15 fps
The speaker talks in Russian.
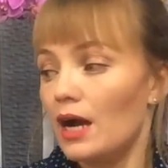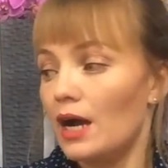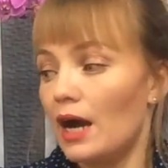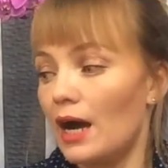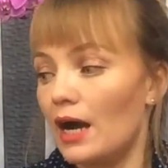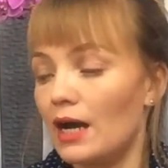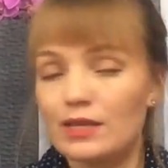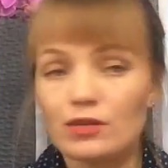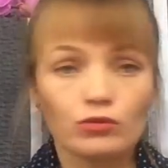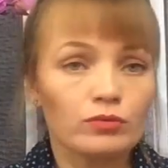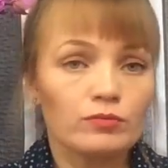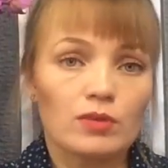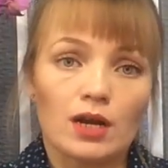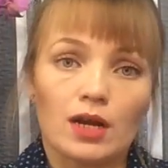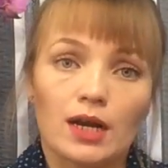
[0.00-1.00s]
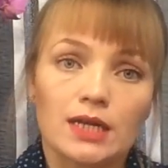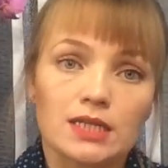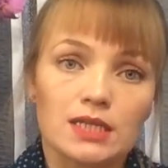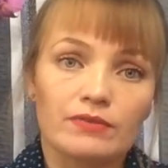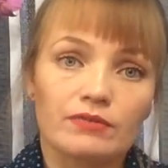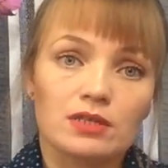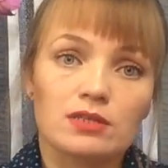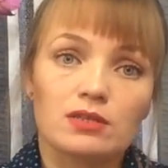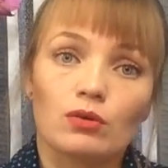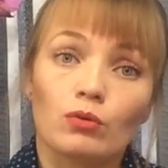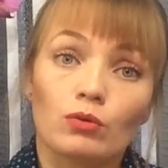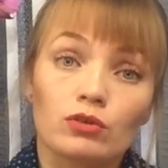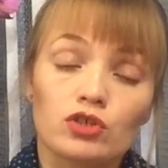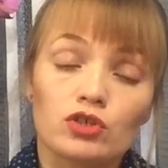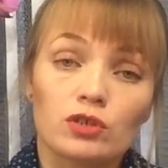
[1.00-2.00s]
А, их у меня оказывается
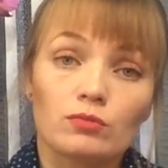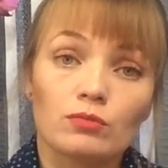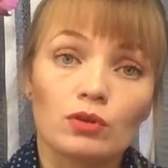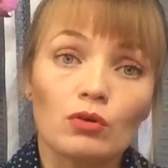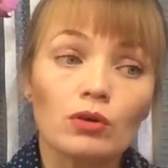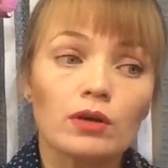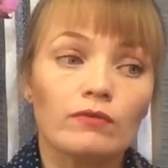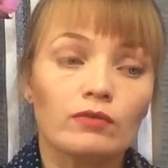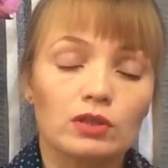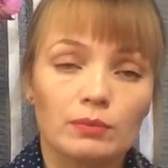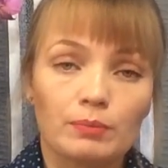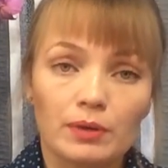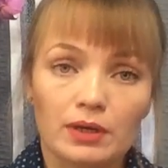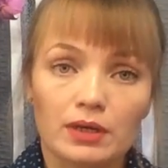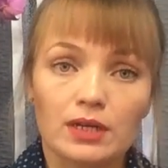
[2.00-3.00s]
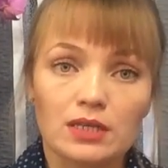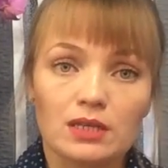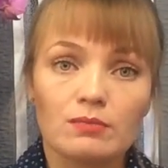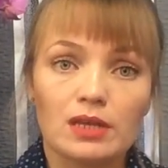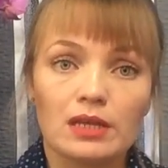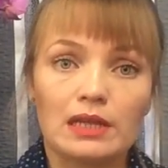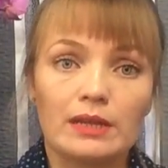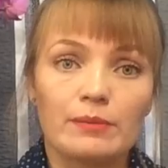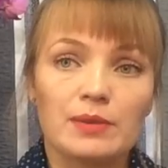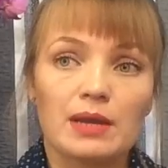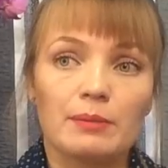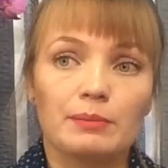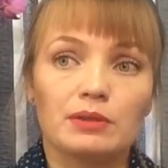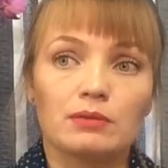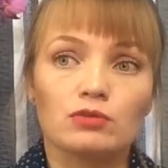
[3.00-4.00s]
очень много, вот по крайней мере для
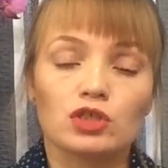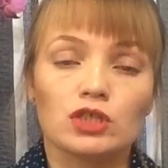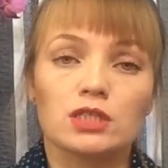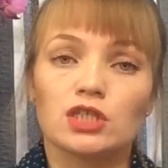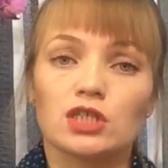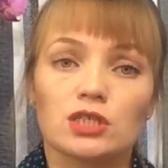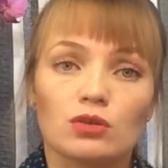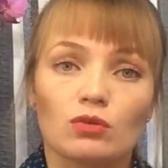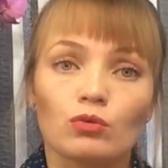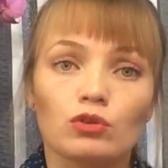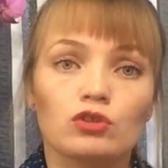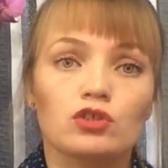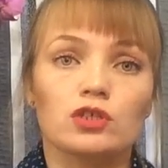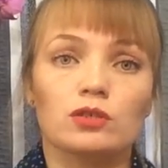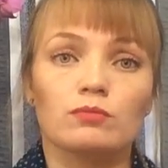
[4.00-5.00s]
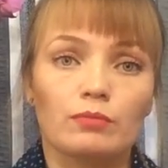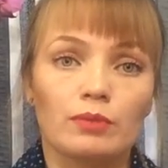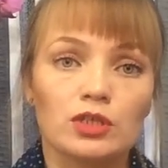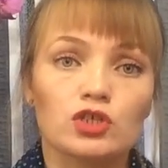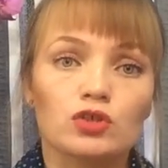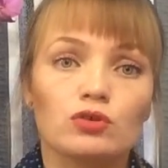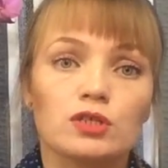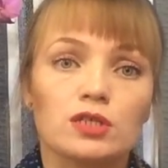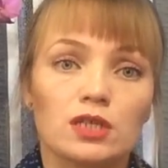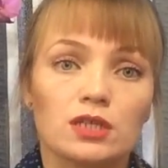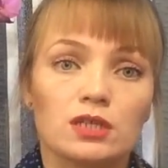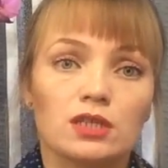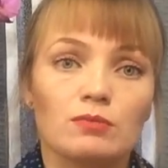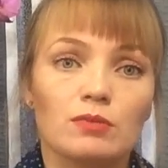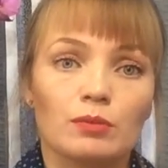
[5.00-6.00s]
меня, потому что сейчас очень большой
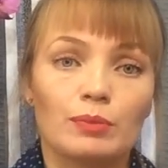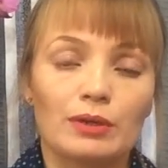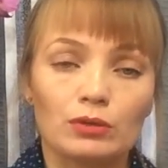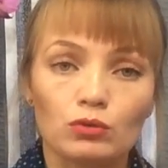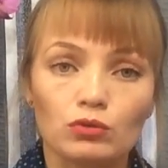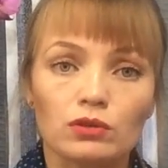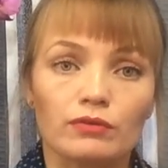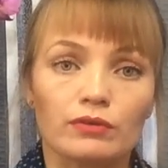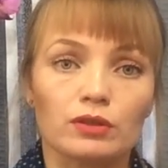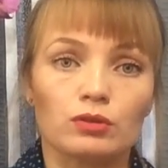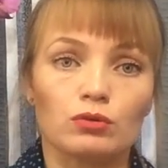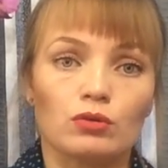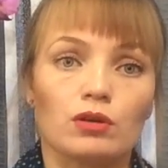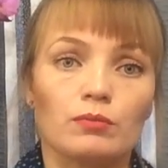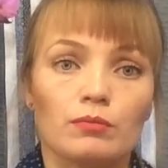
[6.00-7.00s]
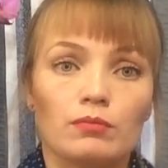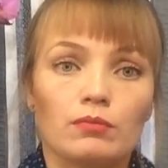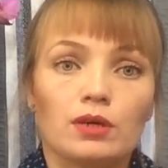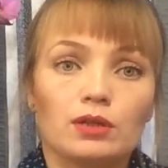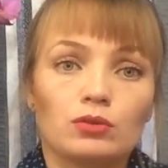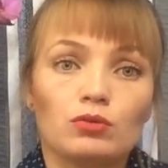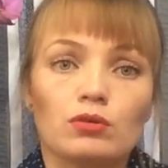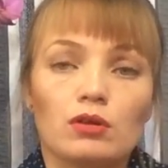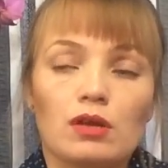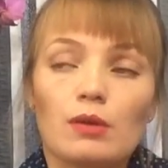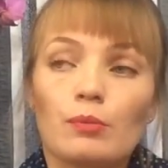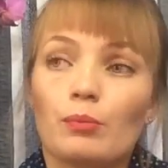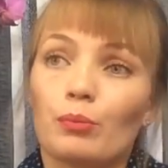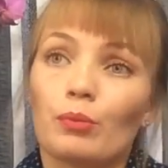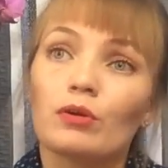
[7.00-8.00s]
ассортимент продуктов, которым, которые
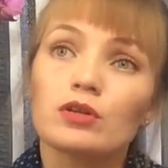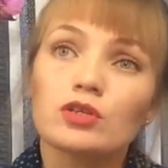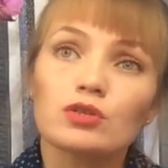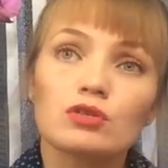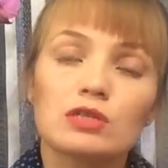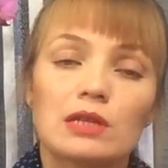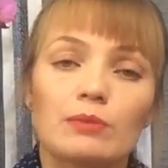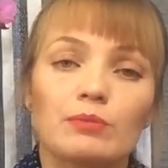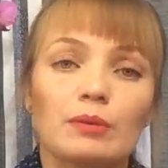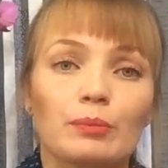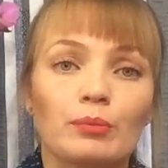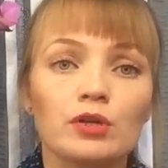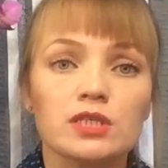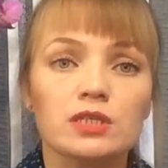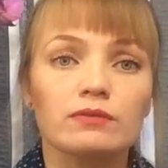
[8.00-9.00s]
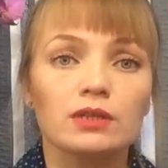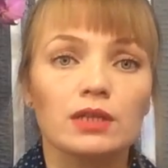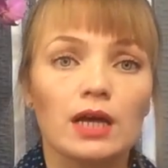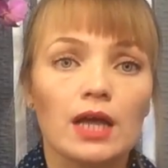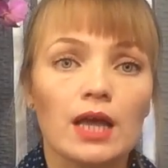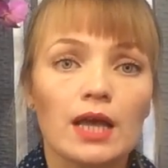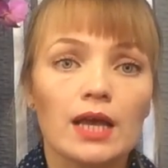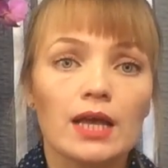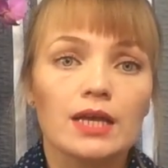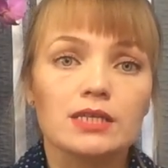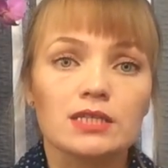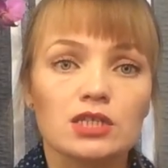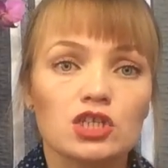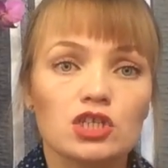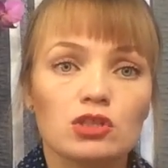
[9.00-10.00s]
я пользуюсь, либо пользовала, и
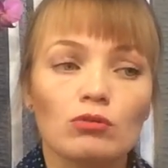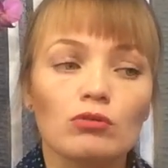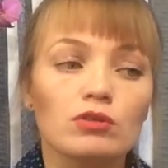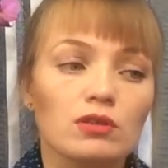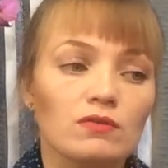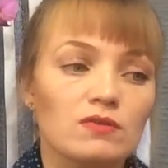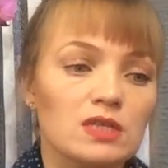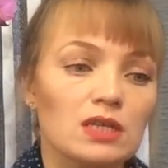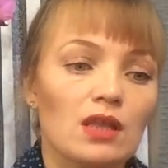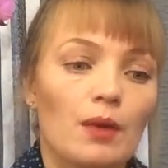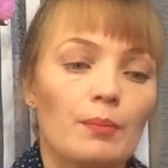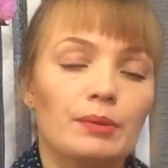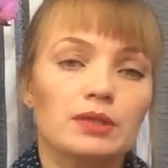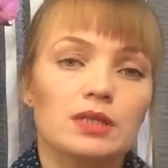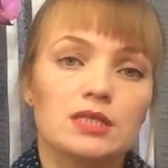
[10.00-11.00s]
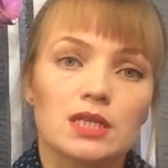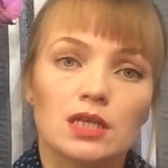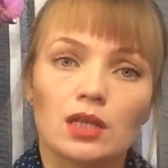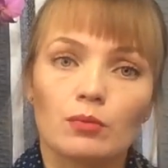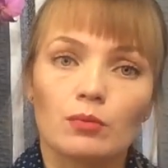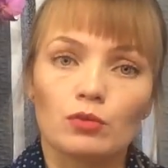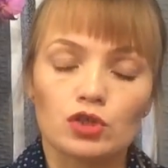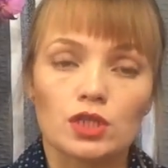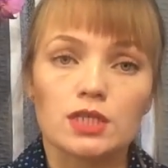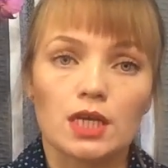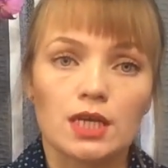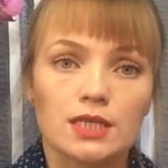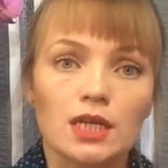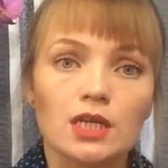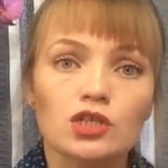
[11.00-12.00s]
зачастую не всегда полноценно можно
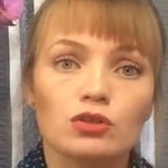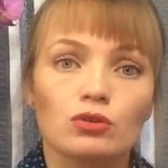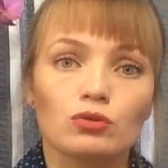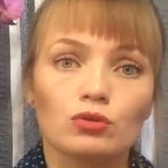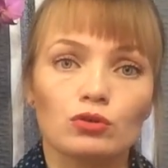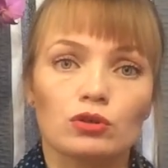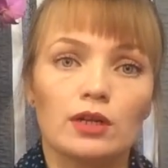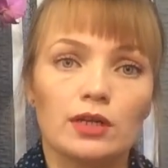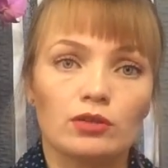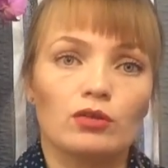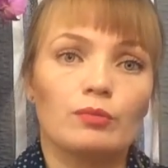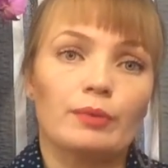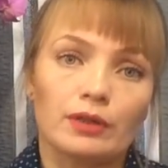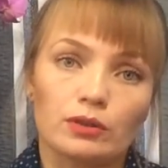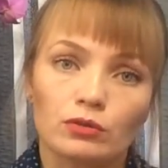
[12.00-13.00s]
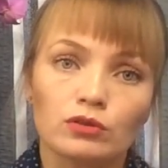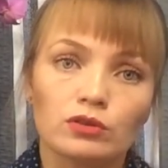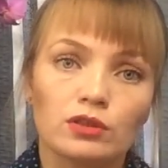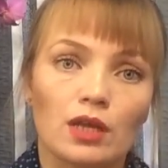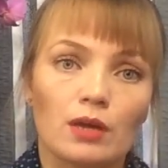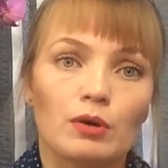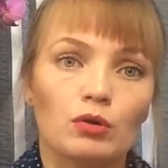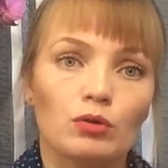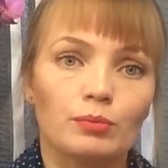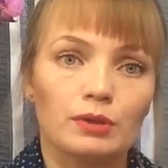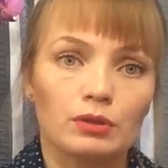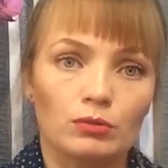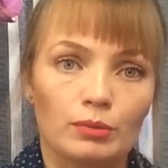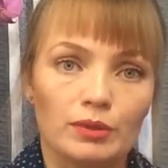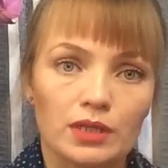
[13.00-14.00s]
сказать, что тот или иной продукт я могу
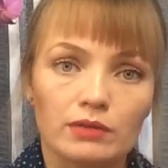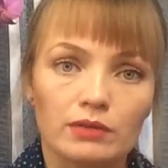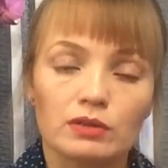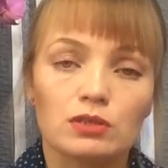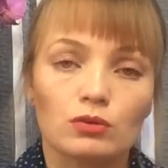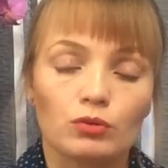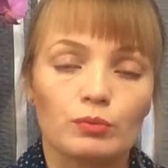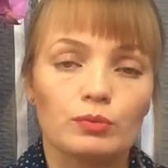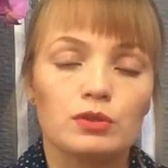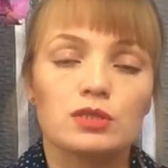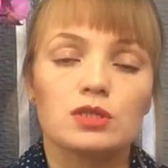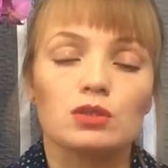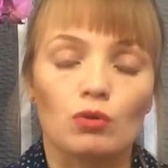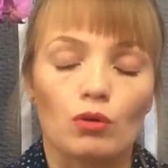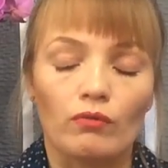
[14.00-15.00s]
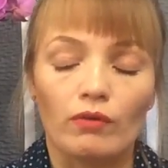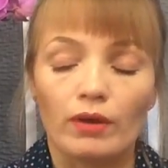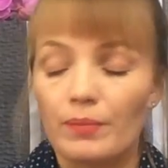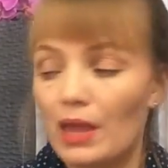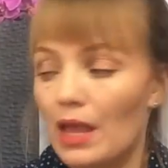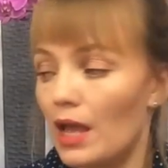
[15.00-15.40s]
продублировать и купить снова.